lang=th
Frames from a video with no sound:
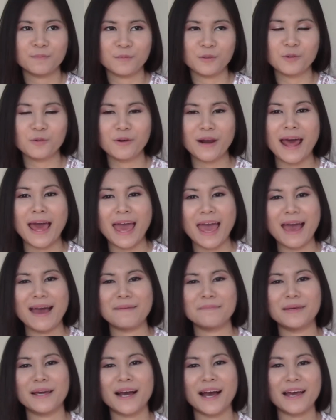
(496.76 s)
ดูแล
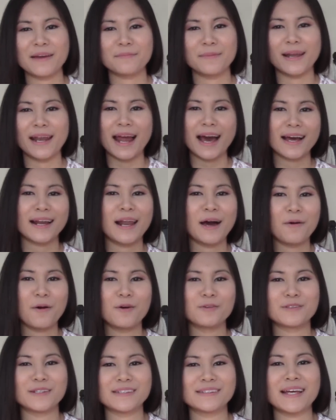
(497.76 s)
มีใครมารักเรา
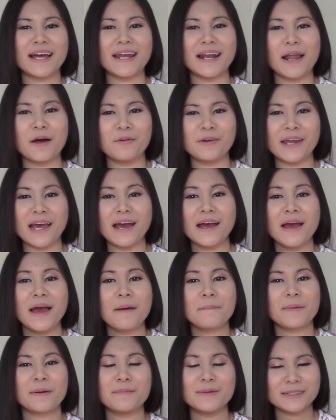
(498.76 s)
เอาใจใส่เราเนี่ย
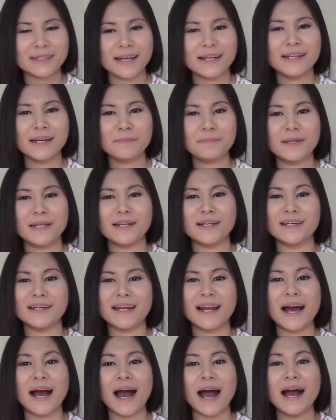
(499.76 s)
มันไม่ใช่เรื่องผิดเลย
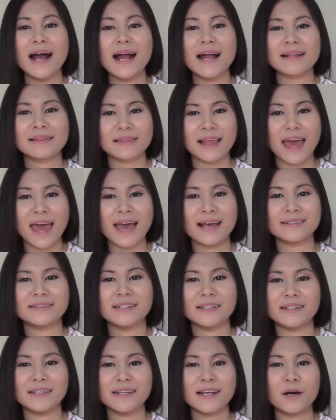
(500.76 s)
นะคะแต่
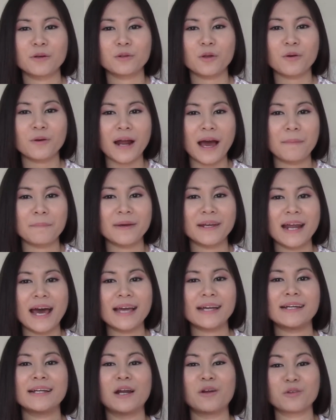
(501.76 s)
สิ่งที่เราต้องทำให้ได้
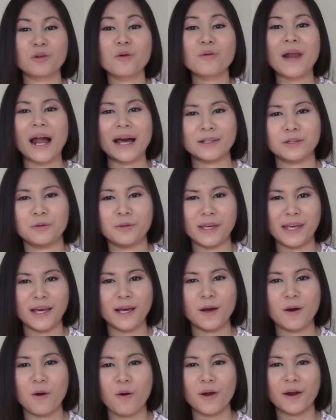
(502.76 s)
คือเราต้องรักตัวเอง
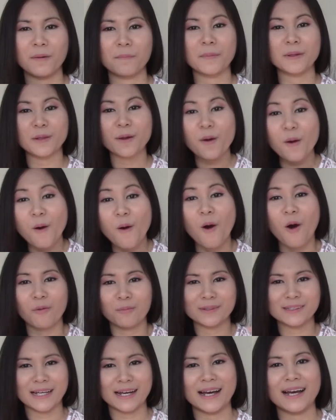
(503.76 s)
ก่อนมันต้องออก
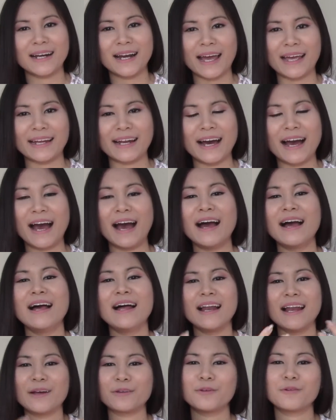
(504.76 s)
มาจากข้างในนะคะ
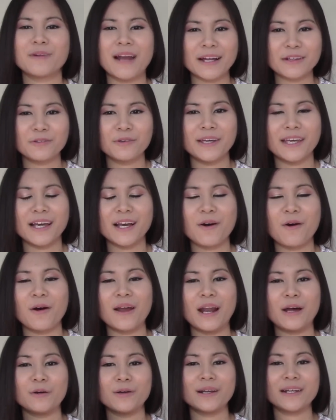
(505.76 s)
เราต้องรักตัวเองก่อน
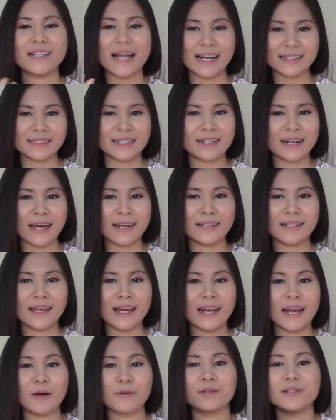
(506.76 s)
แล้วหลังจากนั้นเนี่
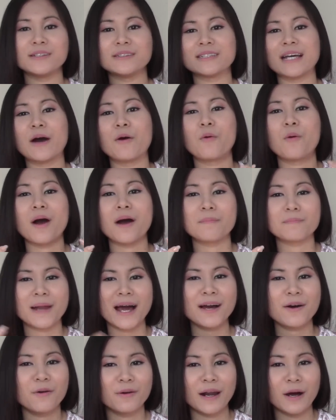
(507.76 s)
ยเราถึงจะเอาความ
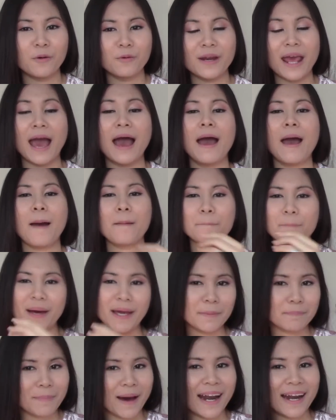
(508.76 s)
รักของเราเนี่ยไป
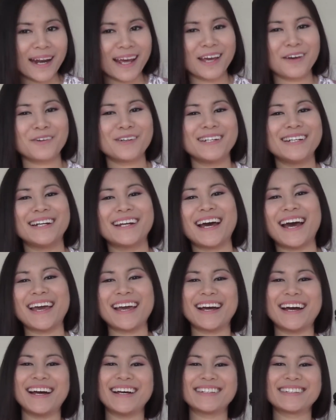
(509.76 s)
ปั่นให้คนอื่นได้
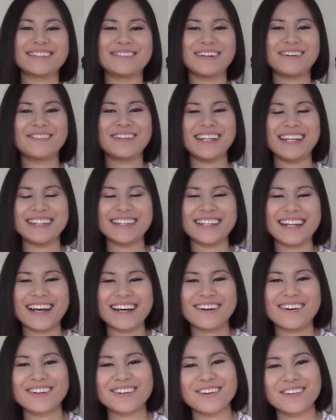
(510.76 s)
ค่ะสำหรับวันนี้ตินา
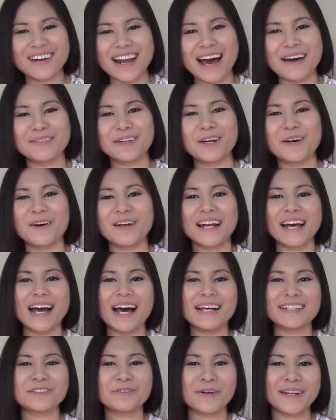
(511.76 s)
ก็ต้องลาไปก่อนนะ
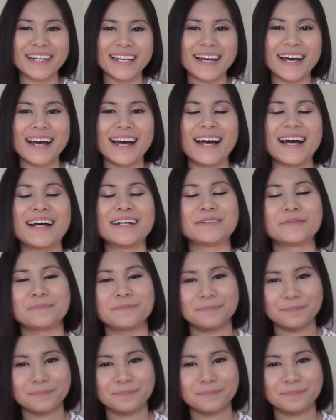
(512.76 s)
คะสวัสดีค่ะ